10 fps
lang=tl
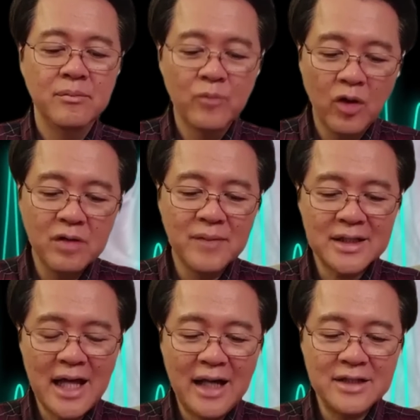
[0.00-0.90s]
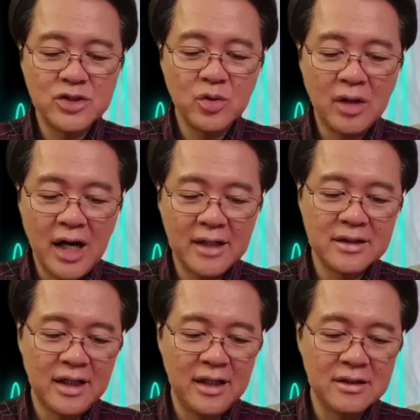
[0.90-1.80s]
More mataas yung
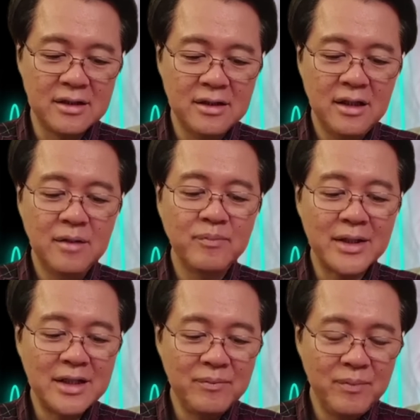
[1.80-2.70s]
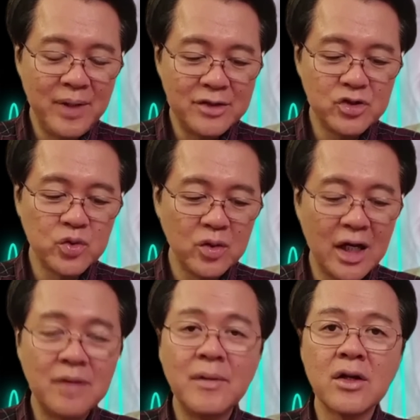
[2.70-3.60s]
heart rate. Pati blood
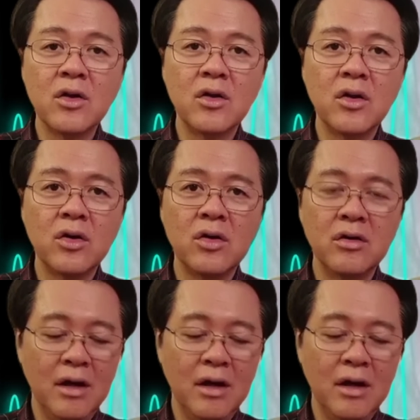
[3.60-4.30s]
sugar magloloko.